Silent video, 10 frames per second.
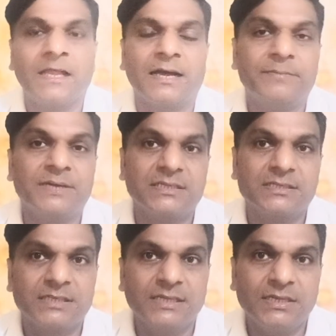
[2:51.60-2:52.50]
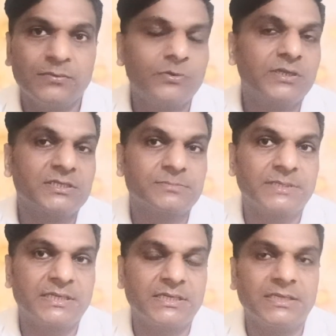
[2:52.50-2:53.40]
अब बात करते हैं ओल्ड कस्टमर
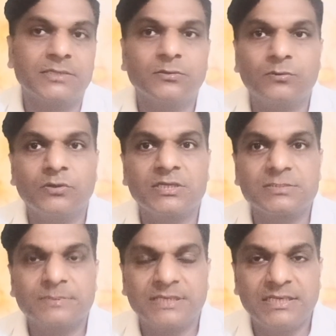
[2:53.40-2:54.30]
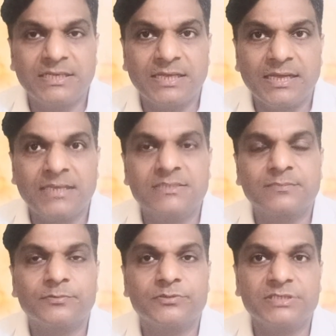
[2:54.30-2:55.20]
के लिए तो ओल्ड कस्टमर के लिए क्या है कि
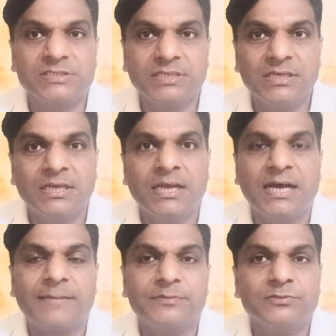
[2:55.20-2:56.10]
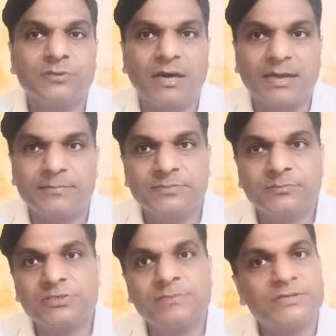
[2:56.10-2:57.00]
सपोज कीजिए आपने जो आरजी
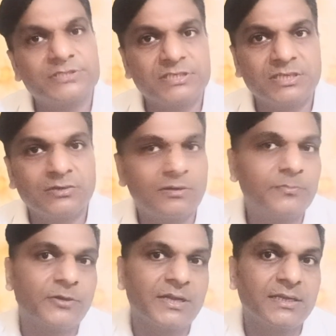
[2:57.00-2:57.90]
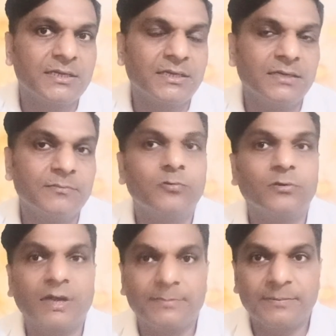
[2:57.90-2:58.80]
मोस्टली परचेज किया होगा पुराना वो
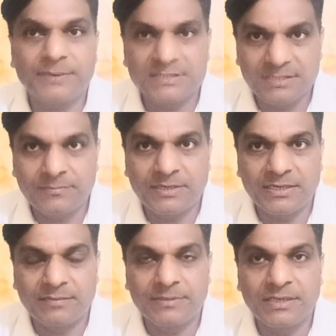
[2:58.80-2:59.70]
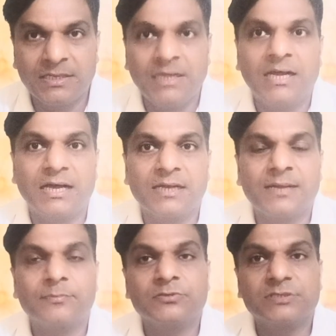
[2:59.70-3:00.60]
होगा आपका पांच साल वारंटी में अगर
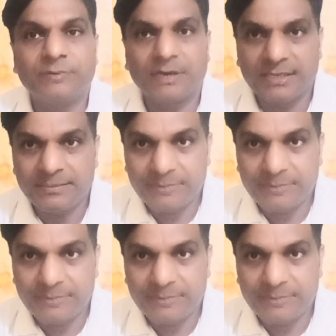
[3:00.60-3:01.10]
आपको उसकी वारंटी